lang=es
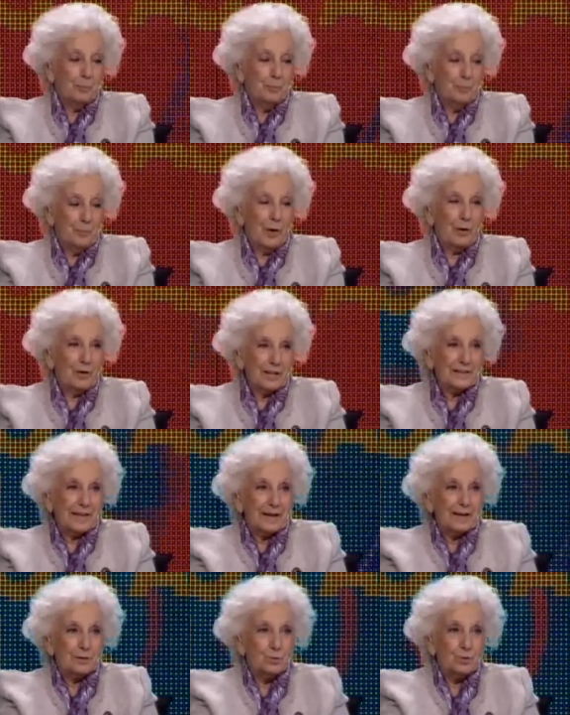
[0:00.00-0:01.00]
Ahora
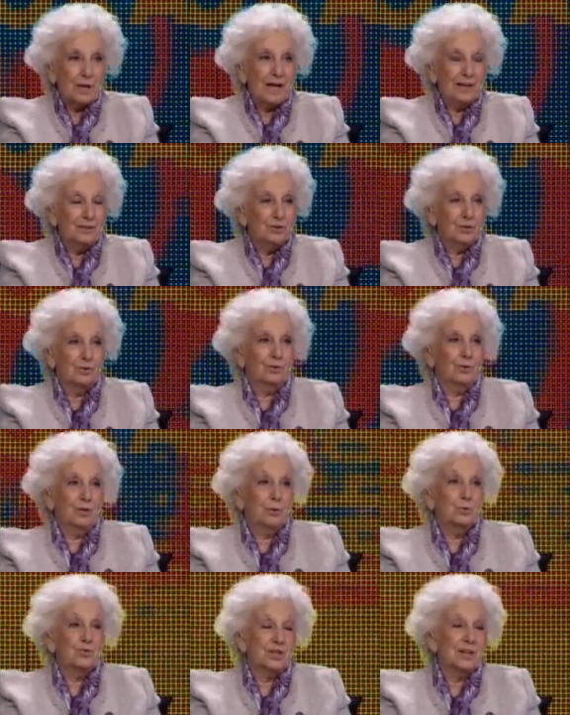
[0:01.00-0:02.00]
están estudiándolo,
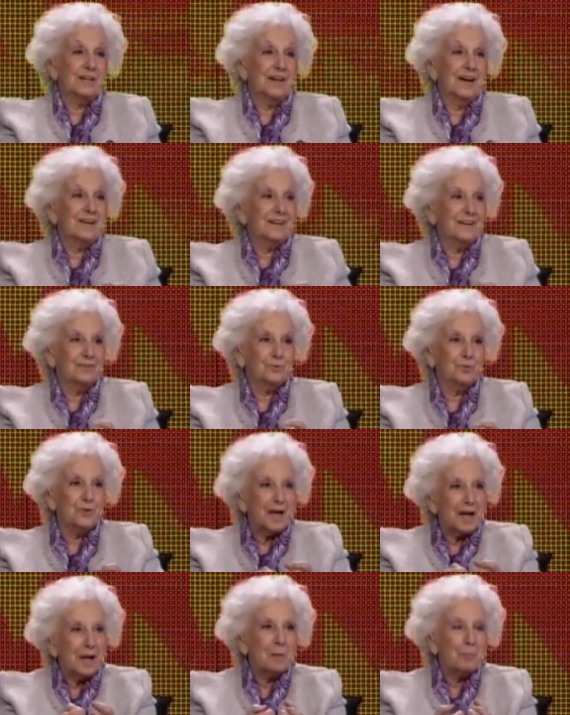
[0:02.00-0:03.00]
escuché que hay que
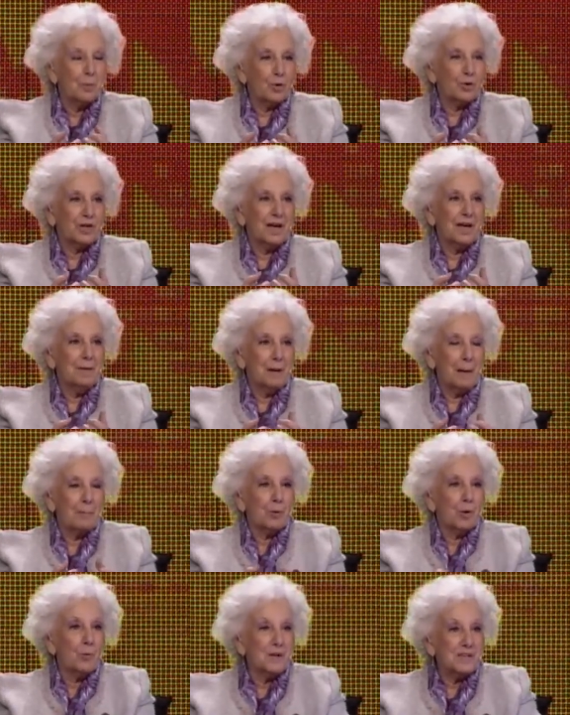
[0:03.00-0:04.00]
estudiar el porqué y
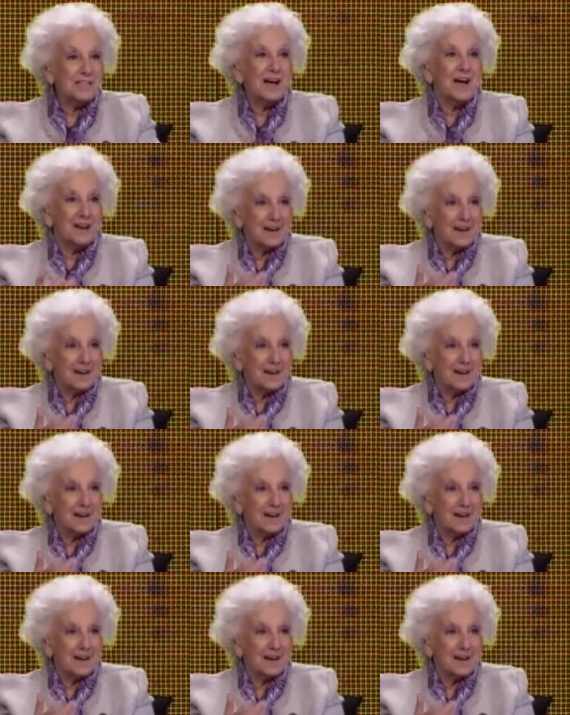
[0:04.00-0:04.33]
aprovechar